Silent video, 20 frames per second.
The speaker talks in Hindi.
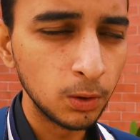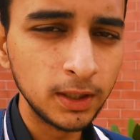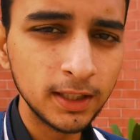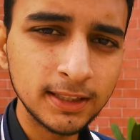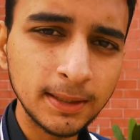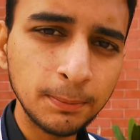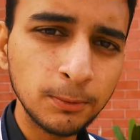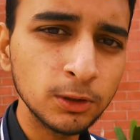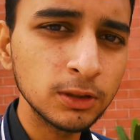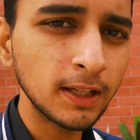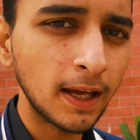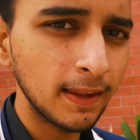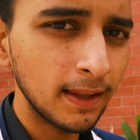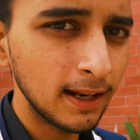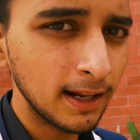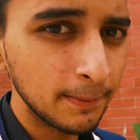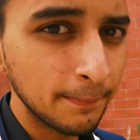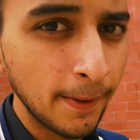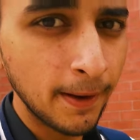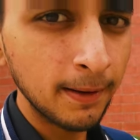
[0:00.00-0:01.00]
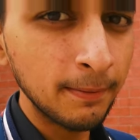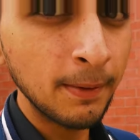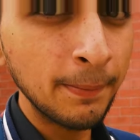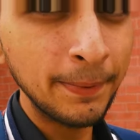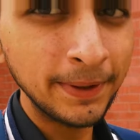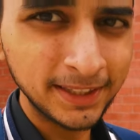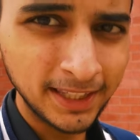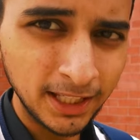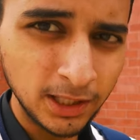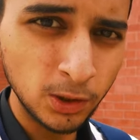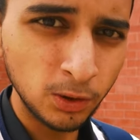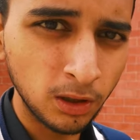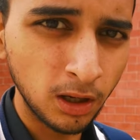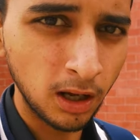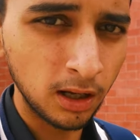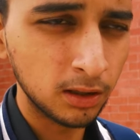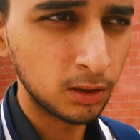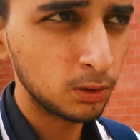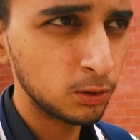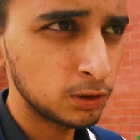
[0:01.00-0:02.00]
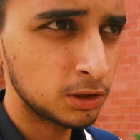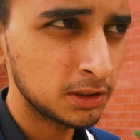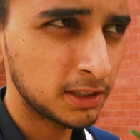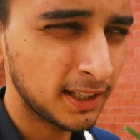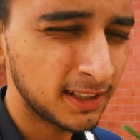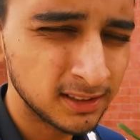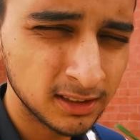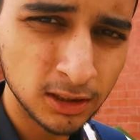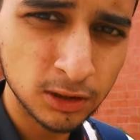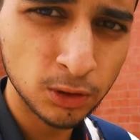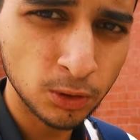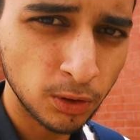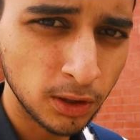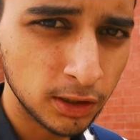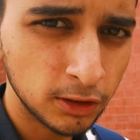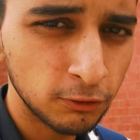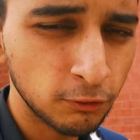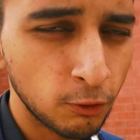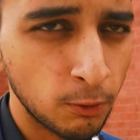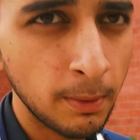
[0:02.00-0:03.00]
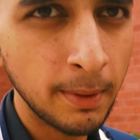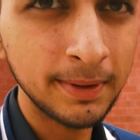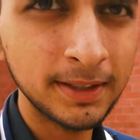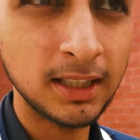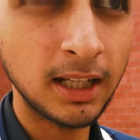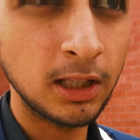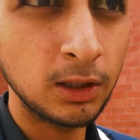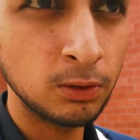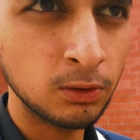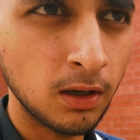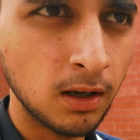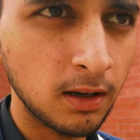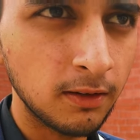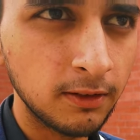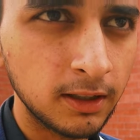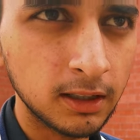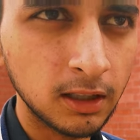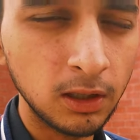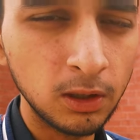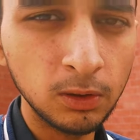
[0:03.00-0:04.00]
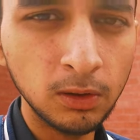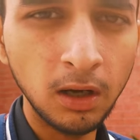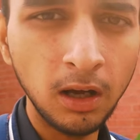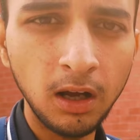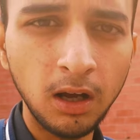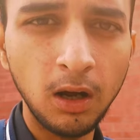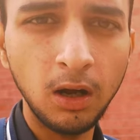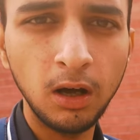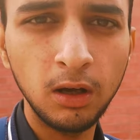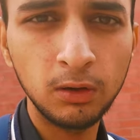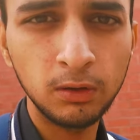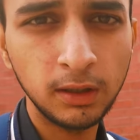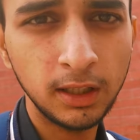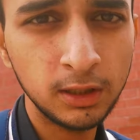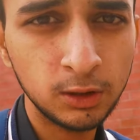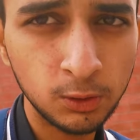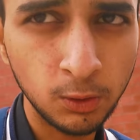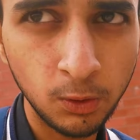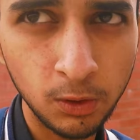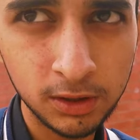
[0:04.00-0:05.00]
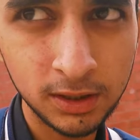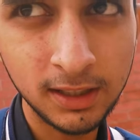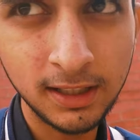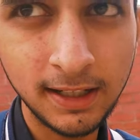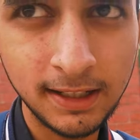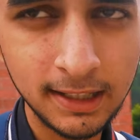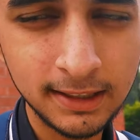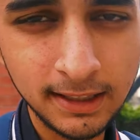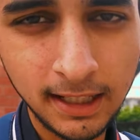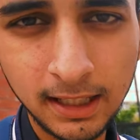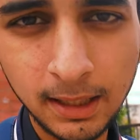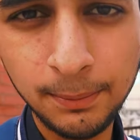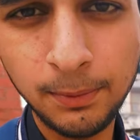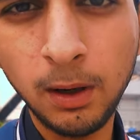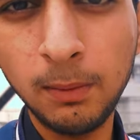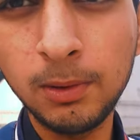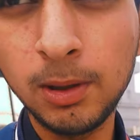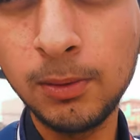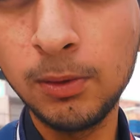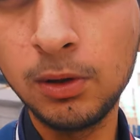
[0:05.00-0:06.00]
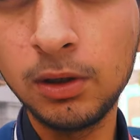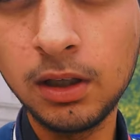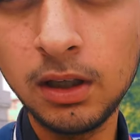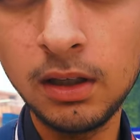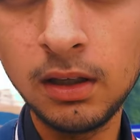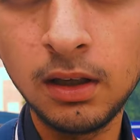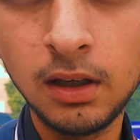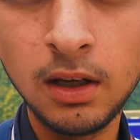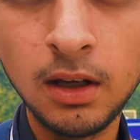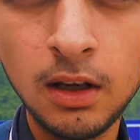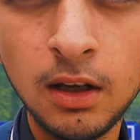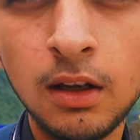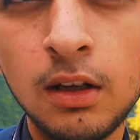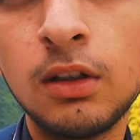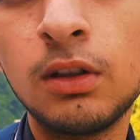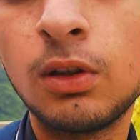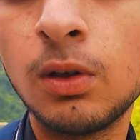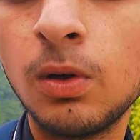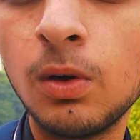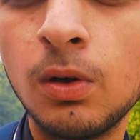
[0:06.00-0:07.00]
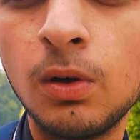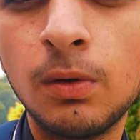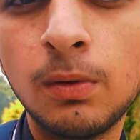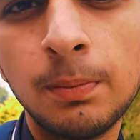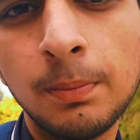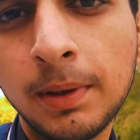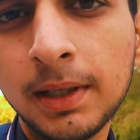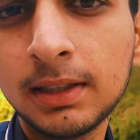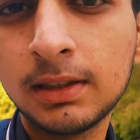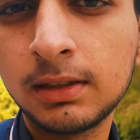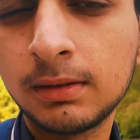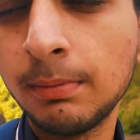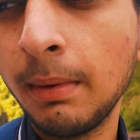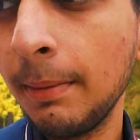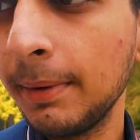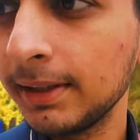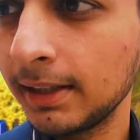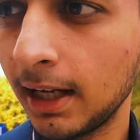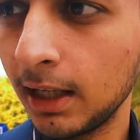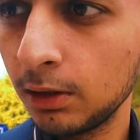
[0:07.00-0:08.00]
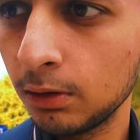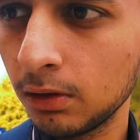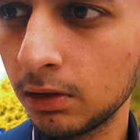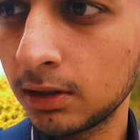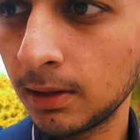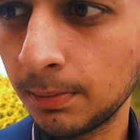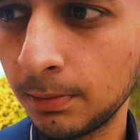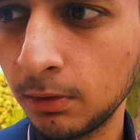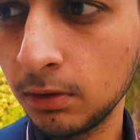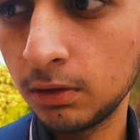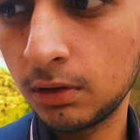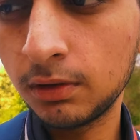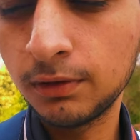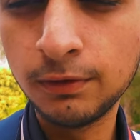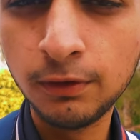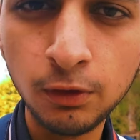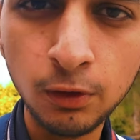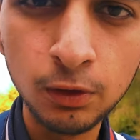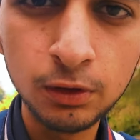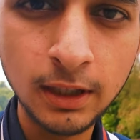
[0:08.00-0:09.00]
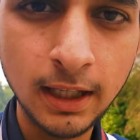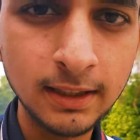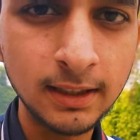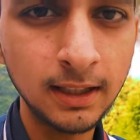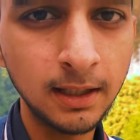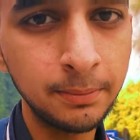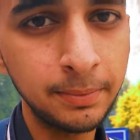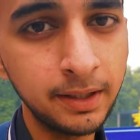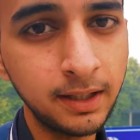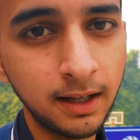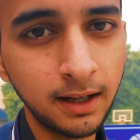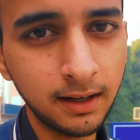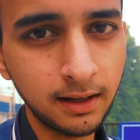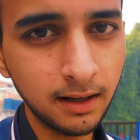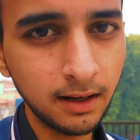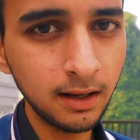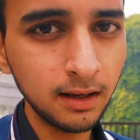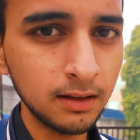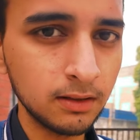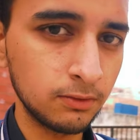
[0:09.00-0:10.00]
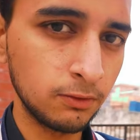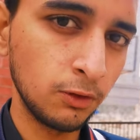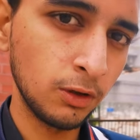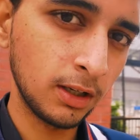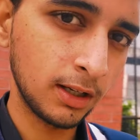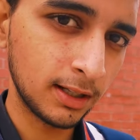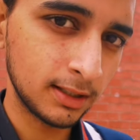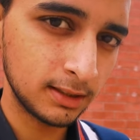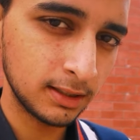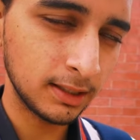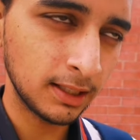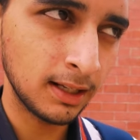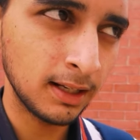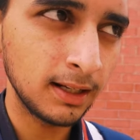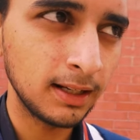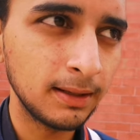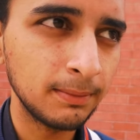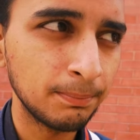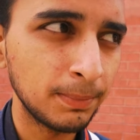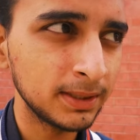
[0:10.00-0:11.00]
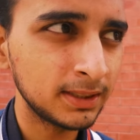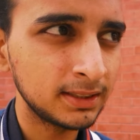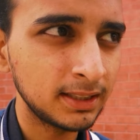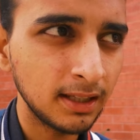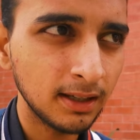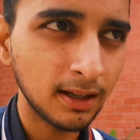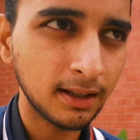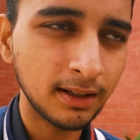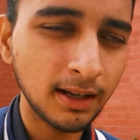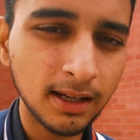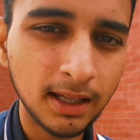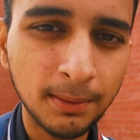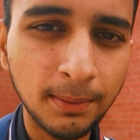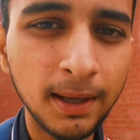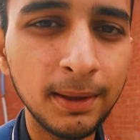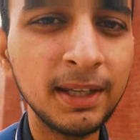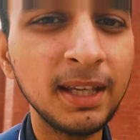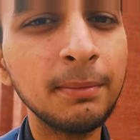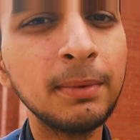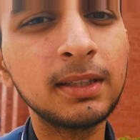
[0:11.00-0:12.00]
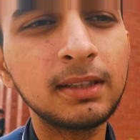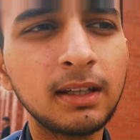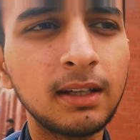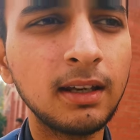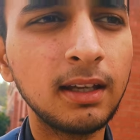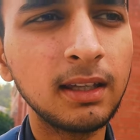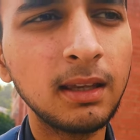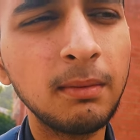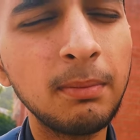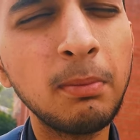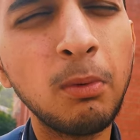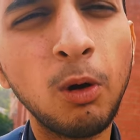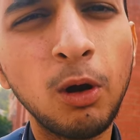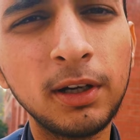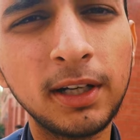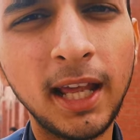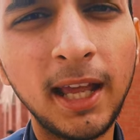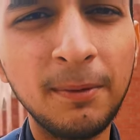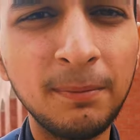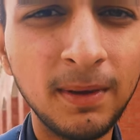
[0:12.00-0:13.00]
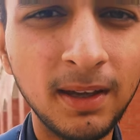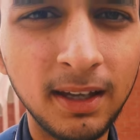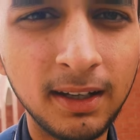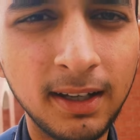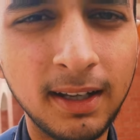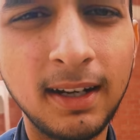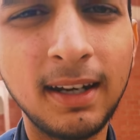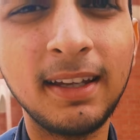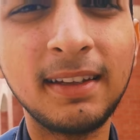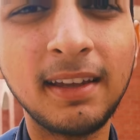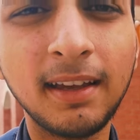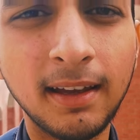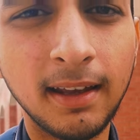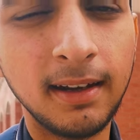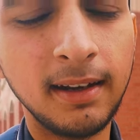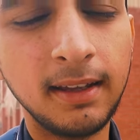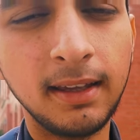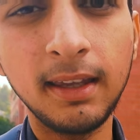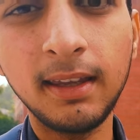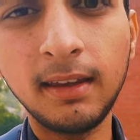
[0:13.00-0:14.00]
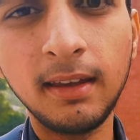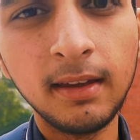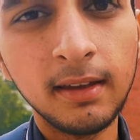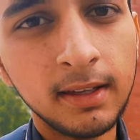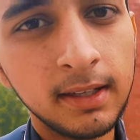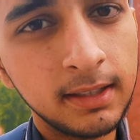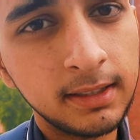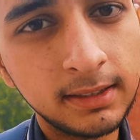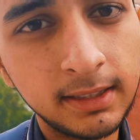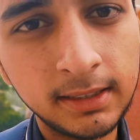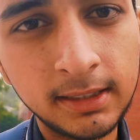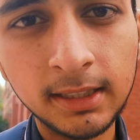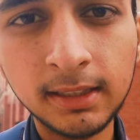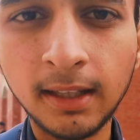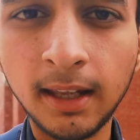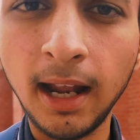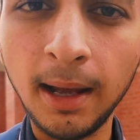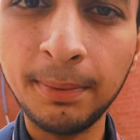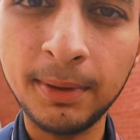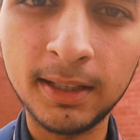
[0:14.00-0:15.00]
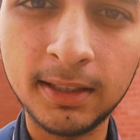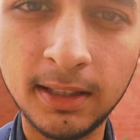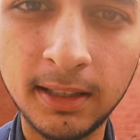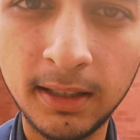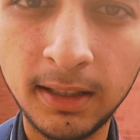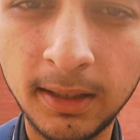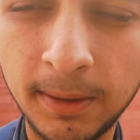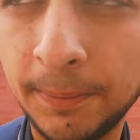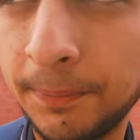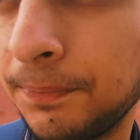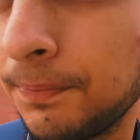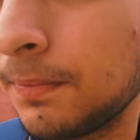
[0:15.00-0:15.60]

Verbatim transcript: उन्हें सब कुछ ज़्यादा लगभग लगभग पता ही होगा कुछ चेंजेस होगी तो वो मैं बता दूंगा कवर कर लूँगा और उनके स्कोर से रिलेटेड ज़्यादा प्रॉब्लम होगी तो बस मैं बता दूंगा सब कुछ वो जैसे अभी कर रहे हैं वो करते रहें बस ये करना कि भाई ये मत करना कि बहुत टाइम है कर लेंगे कर लेंगे ये चीज़ ख़राब कर देगी